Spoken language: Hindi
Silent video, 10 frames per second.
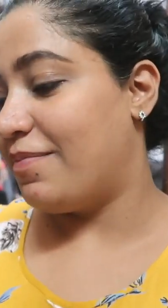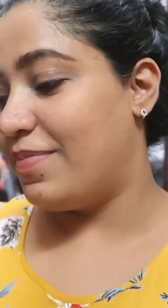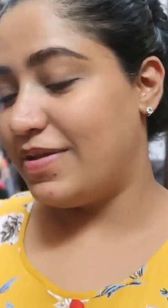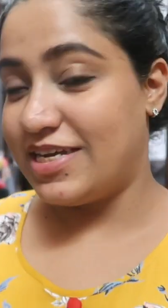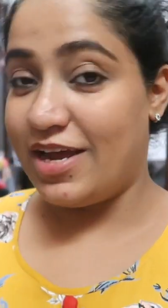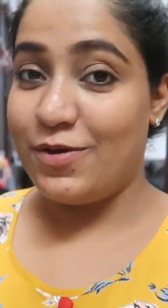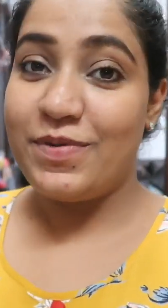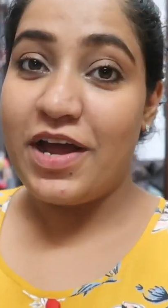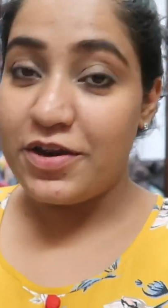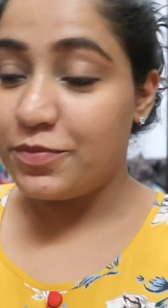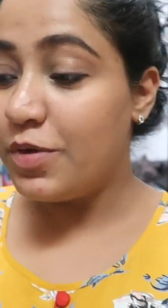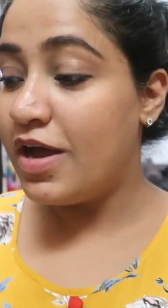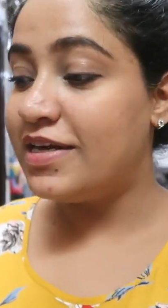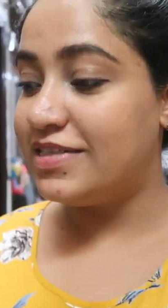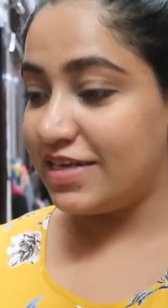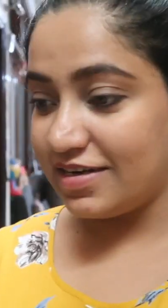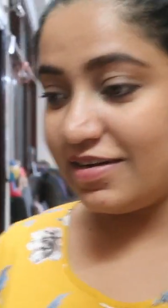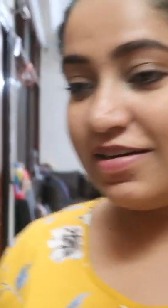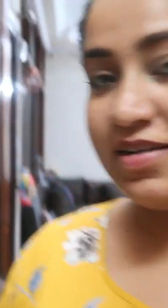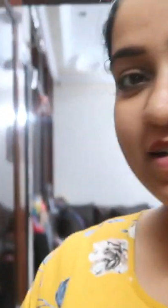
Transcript: अब मैं जा रही हूँ बना रही हूँ डिनर